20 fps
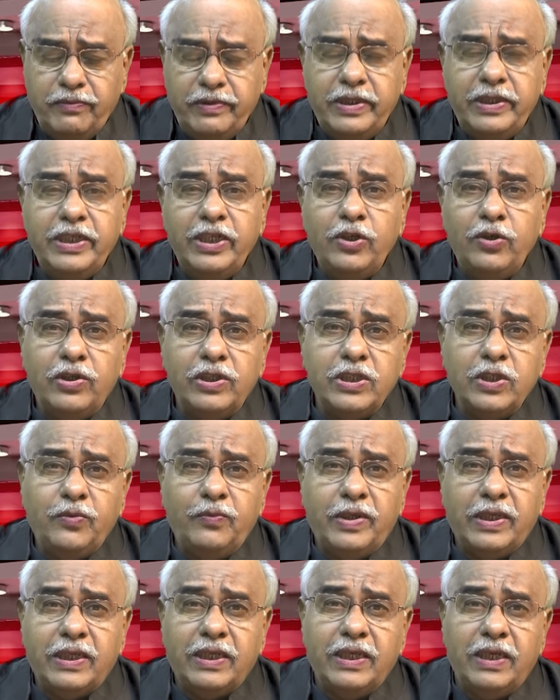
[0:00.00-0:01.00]
ఈ
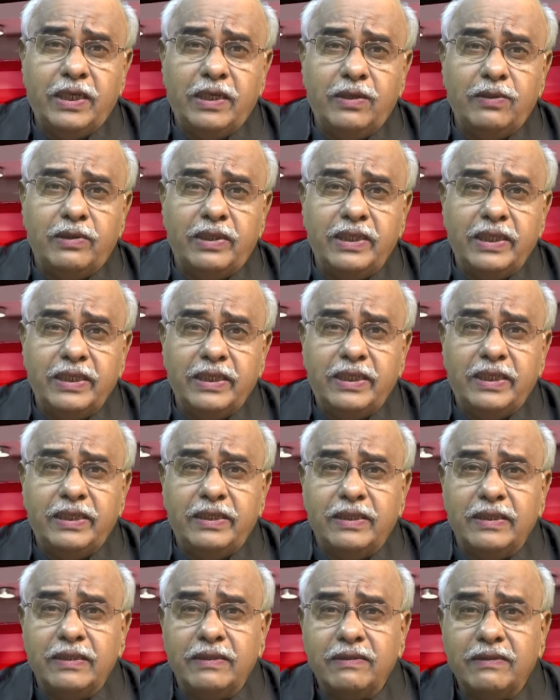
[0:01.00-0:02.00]
నియోజకవర్గాల్లో అంటే
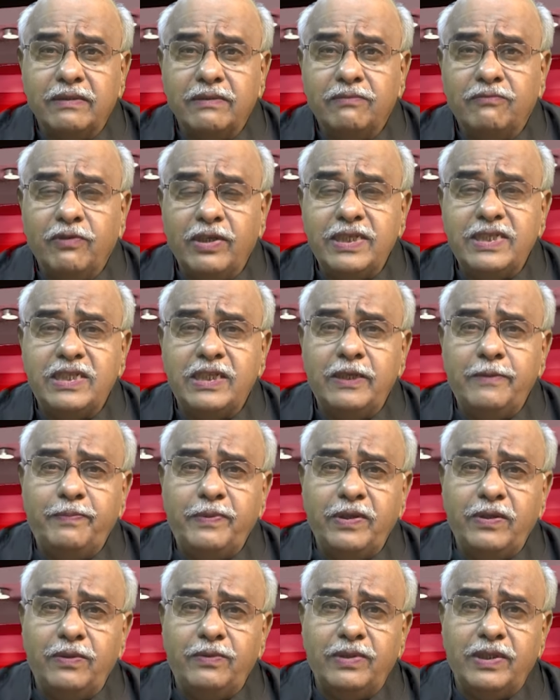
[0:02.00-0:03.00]

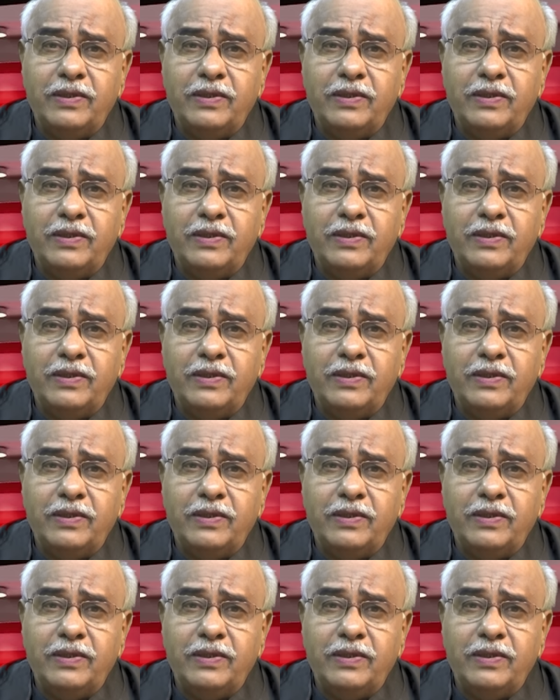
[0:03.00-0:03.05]
వైసీపీలో